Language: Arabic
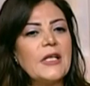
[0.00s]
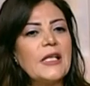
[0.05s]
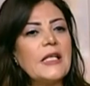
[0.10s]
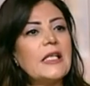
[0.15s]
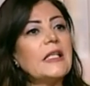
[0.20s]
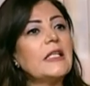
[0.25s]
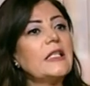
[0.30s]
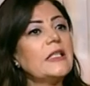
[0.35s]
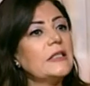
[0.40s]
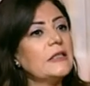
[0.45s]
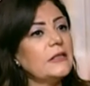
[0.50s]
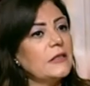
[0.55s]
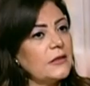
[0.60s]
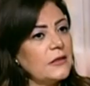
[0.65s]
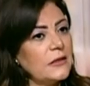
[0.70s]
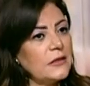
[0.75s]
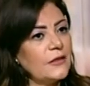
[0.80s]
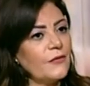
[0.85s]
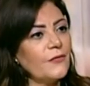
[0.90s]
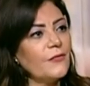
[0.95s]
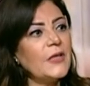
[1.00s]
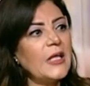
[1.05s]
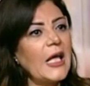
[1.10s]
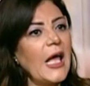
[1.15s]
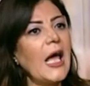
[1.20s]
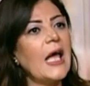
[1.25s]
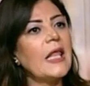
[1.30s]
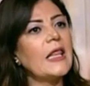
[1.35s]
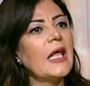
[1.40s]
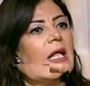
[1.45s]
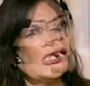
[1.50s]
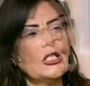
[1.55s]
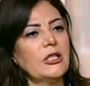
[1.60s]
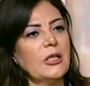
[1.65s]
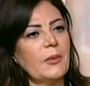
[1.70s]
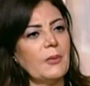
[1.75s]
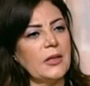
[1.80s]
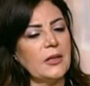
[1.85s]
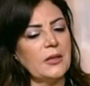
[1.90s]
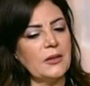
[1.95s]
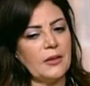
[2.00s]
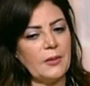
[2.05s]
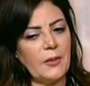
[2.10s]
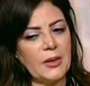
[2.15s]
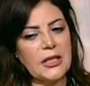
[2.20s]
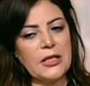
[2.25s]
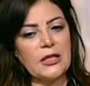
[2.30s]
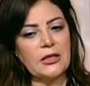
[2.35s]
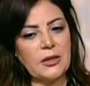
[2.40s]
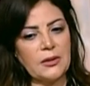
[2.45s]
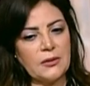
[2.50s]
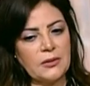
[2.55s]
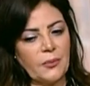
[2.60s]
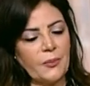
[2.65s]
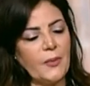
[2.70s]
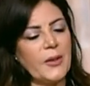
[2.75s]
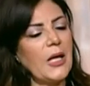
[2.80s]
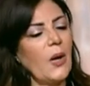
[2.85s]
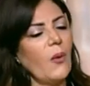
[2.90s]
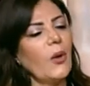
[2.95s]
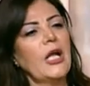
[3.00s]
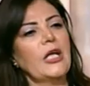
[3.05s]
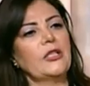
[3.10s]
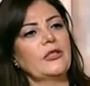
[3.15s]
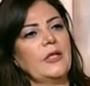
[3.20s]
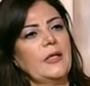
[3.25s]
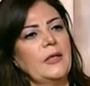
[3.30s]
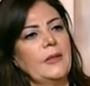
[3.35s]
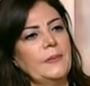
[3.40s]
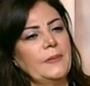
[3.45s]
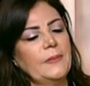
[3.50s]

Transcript: الجديد فيها ابحاث النباتات الطبيه والعطريه